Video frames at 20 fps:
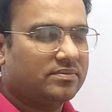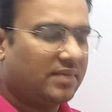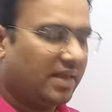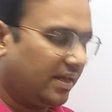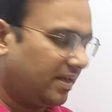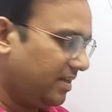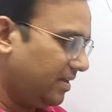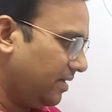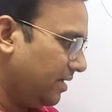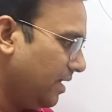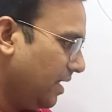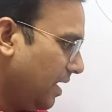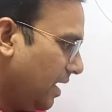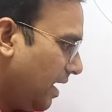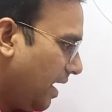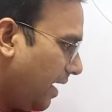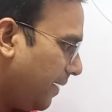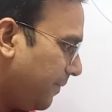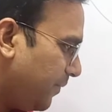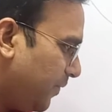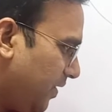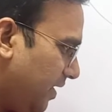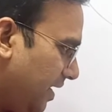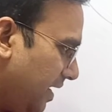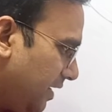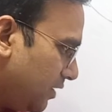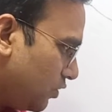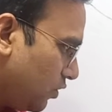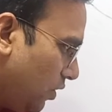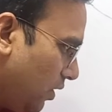देखिए अब
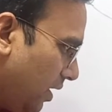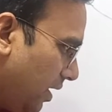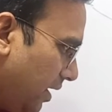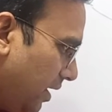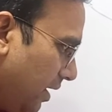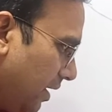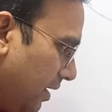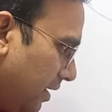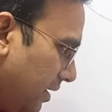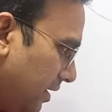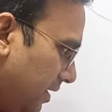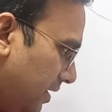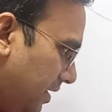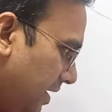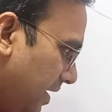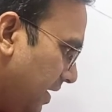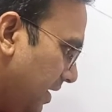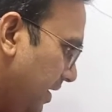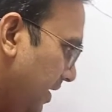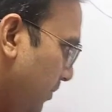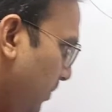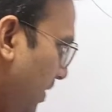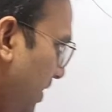ये जो है ये ही